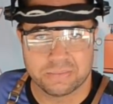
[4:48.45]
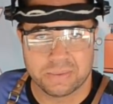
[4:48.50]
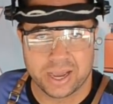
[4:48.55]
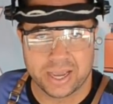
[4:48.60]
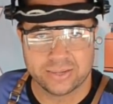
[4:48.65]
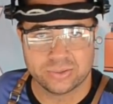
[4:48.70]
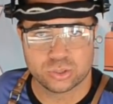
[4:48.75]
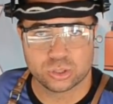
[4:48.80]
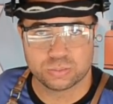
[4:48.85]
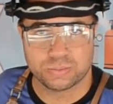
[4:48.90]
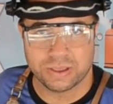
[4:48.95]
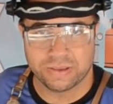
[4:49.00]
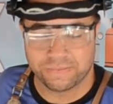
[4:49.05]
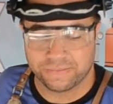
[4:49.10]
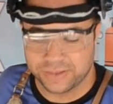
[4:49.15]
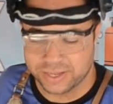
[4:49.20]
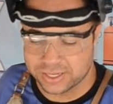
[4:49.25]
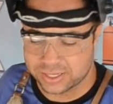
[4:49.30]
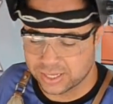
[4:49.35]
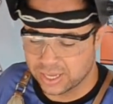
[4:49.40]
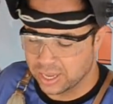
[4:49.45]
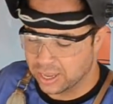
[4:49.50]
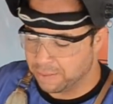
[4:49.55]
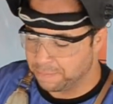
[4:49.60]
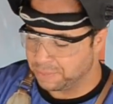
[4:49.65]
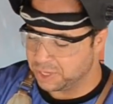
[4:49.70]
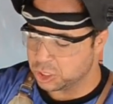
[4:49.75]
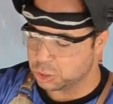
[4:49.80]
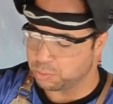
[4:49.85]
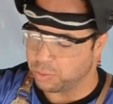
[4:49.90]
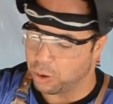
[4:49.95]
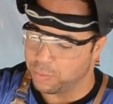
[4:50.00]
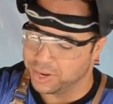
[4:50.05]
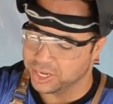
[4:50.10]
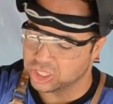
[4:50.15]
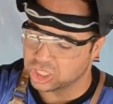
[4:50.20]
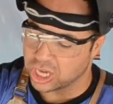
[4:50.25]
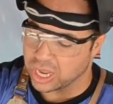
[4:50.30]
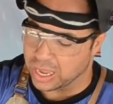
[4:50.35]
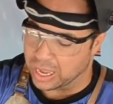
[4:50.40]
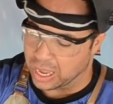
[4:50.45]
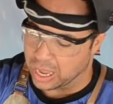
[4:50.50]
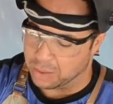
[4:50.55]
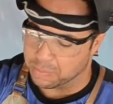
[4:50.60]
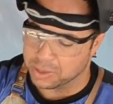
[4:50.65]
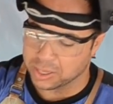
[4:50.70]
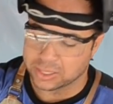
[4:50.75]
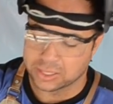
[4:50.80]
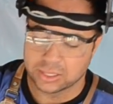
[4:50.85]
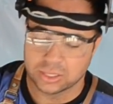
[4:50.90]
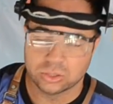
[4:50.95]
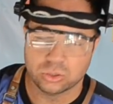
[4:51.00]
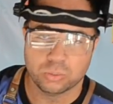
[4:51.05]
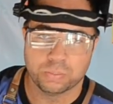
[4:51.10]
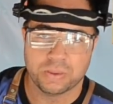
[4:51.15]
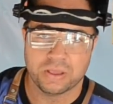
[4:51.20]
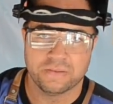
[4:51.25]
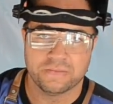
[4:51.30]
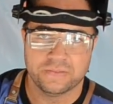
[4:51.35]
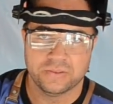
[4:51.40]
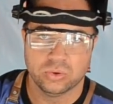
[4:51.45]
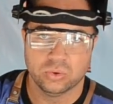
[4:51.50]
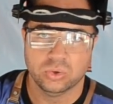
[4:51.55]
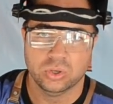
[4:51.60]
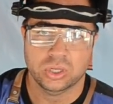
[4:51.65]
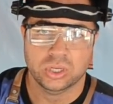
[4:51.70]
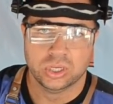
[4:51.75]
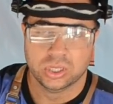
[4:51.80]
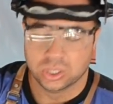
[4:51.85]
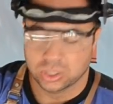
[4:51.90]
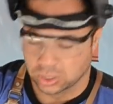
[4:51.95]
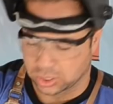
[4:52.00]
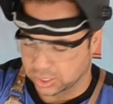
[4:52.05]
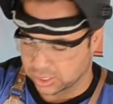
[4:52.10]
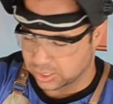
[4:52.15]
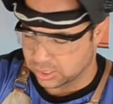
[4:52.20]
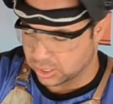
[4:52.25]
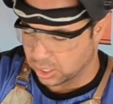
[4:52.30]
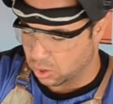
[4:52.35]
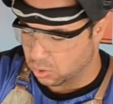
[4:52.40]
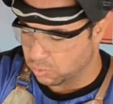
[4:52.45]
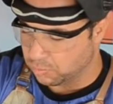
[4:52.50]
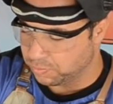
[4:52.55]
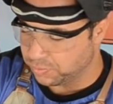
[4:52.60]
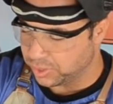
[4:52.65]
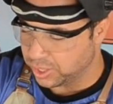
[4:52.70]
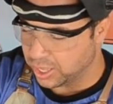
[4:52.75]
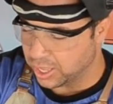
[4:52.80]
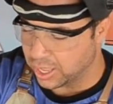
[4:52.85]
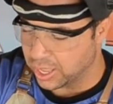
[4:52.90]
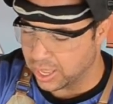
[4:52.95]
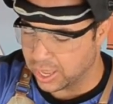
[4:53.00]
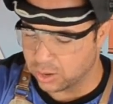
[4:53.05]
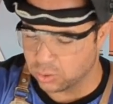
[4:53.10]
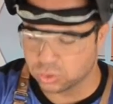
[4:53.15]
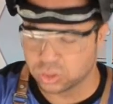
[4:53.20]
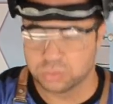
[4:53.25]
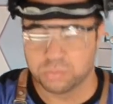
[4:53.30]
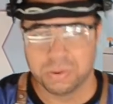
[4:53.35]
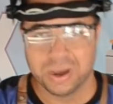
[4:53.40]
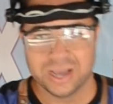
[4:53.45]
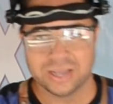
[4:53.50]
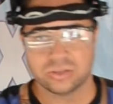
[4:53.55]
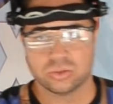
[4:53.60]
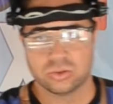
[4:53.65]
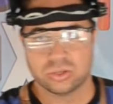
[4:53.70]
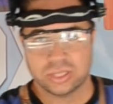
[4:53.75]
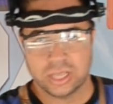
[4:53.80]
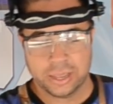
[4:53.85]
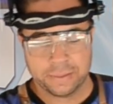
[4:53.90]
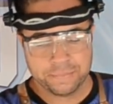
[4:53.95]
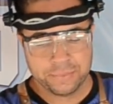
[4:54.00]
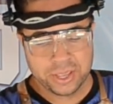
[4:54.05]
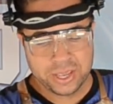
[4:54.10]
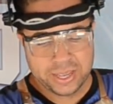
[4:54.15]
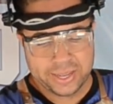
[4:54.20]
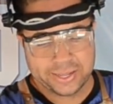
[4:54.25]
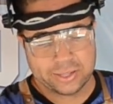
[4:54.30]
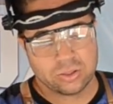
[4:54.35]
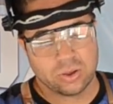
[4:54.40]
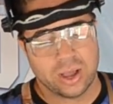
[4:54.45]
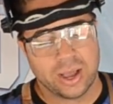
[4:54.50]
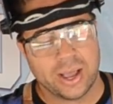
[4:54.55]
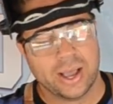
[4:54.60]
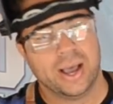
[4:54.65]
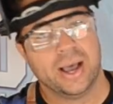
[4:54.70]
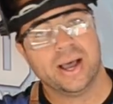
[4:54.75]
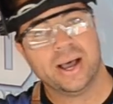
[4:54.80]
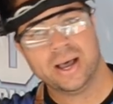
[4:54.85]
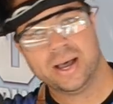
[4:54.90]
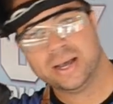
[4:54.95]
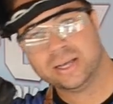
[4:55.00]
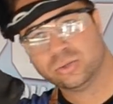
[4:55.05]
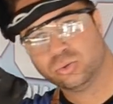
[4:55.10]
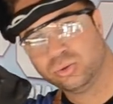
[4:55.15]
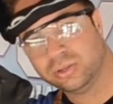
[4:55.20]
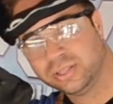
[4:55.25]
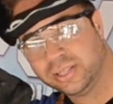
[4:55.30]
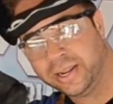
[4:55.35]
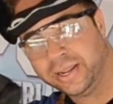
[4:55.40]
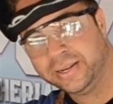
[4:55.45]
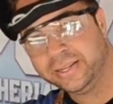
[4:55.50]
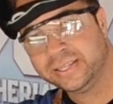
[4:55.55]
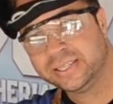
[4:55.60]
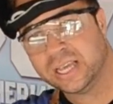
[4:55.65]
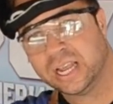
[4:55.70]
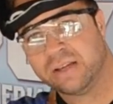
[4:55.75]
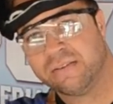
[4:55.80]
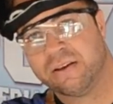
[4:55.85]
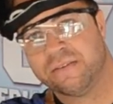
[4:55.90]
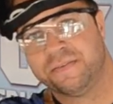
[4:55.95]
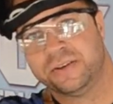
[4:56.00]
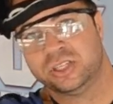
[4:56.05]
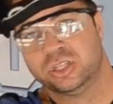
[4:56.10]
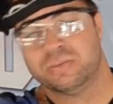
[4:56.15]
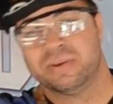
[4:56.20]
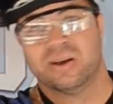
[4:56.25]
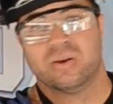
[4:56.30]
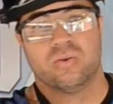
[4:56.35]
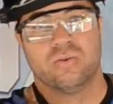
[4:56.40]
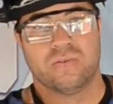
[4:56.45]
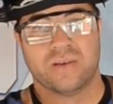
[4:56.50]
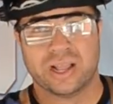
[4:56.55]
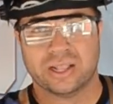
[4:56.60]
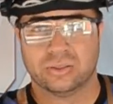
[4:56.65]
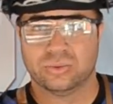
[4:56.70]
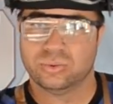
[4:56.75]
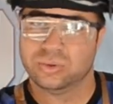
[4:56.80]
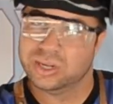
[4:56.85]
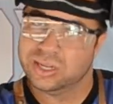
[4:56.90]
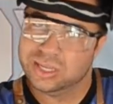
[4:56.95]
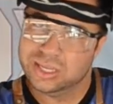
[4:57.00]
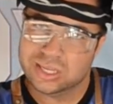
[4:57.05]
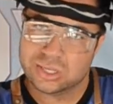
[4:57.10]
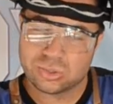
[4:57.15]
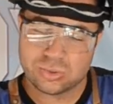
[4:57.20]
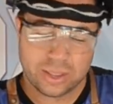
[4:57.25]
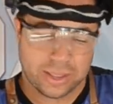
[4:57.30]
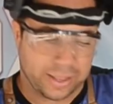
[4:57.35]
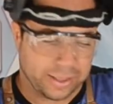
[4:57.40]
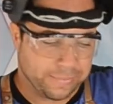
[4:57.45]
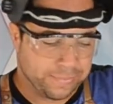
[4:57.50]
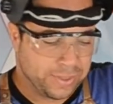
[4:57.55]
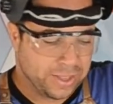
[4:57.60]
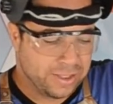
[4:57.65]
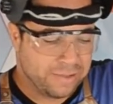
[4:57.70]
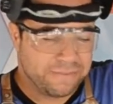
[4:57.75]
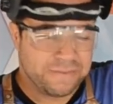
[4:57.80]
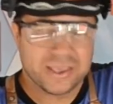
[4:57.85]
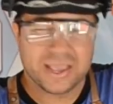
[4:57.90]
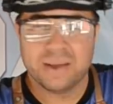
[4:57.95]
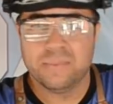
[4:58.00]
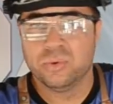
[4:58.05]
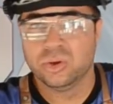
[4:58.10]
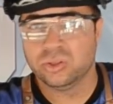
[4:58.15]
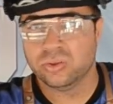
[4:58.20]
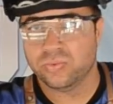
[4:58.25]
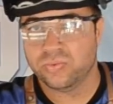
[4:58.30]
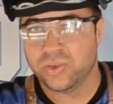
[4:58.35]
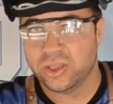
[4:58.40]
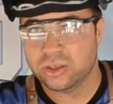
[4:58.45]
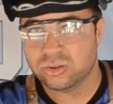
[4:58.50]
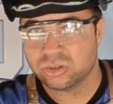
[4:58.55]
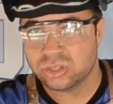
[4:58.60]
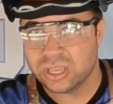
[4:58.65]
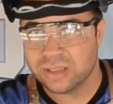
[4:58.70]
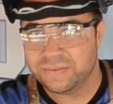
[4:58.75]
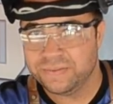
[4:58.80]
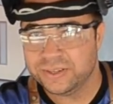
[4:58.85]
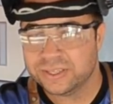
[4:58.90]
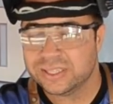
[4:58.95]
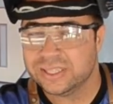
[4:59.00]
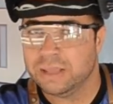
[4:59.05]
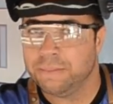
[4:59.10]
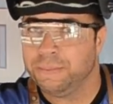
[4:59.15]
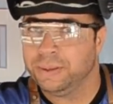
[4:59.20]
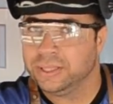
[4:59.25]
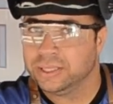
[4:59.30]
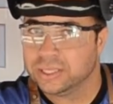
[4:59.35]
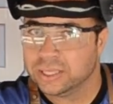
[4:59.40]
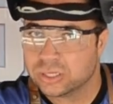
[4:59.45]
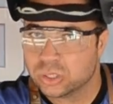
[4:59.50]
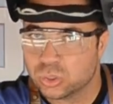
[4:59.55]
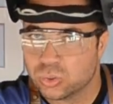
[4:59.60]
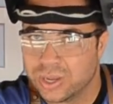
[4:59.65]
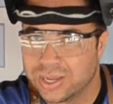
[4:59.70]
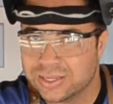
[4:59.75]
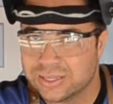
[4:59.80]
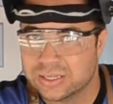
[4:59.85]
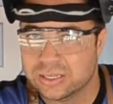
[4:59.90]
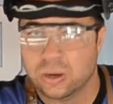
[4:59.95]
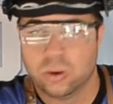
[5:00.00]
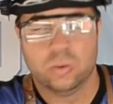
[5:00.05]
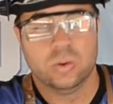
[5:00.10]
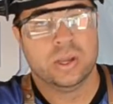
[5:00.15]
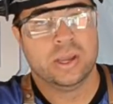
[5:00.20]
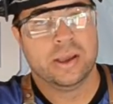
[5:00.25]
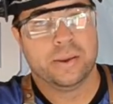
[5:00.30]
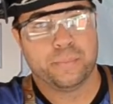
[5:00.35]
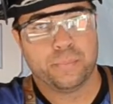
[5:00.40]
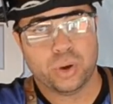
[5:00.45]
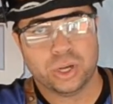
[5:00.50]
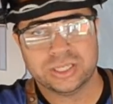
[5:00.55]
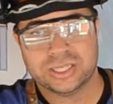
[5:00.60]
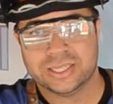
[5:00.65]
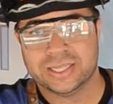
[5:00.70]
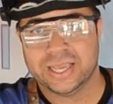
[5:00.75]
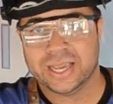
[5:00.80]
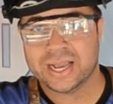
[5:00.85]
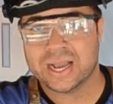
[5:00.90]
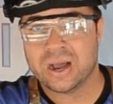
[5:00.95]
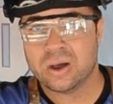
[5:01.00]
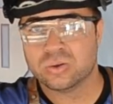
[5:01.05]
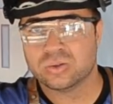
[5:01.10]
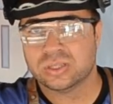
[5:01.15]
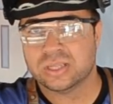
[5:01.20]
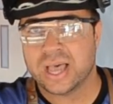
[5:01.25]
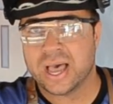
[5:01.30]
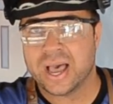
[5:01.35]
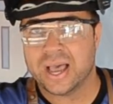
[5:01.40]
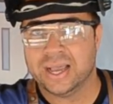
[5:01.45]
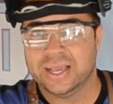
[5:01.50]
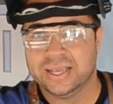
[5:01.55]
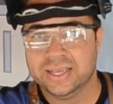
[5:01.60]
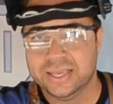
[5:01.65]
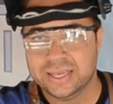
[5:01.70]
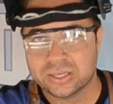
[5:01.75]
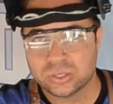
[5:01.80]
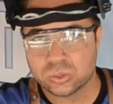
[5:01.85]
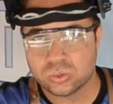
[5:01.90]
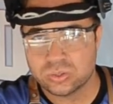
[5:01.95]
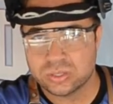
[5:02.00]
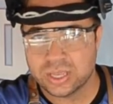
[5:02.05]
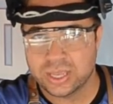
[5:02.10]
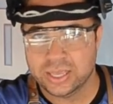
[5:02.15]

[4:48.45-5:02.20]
mais os perfis, principalmente a aba aqui do perfil que são é, os banzos, né? Então a, a sua treliça ela vai fazer uma curvatura. Isso aí fica muito feio o serviço, dependendo da situação, pode até causar riscos